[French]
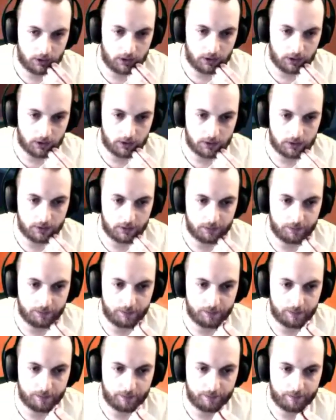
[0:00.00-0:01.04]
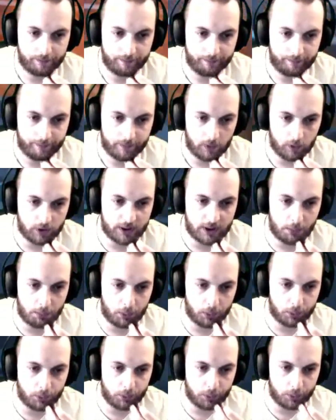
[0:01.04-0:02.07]
il nous a dead. Le
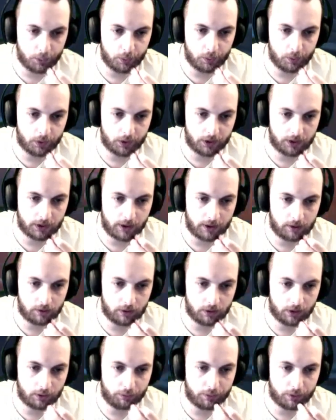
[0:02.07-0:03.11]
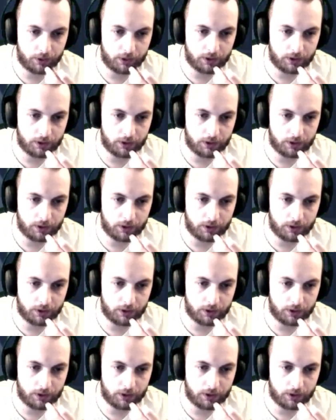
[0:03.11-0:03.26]
sabre 2 rétracte les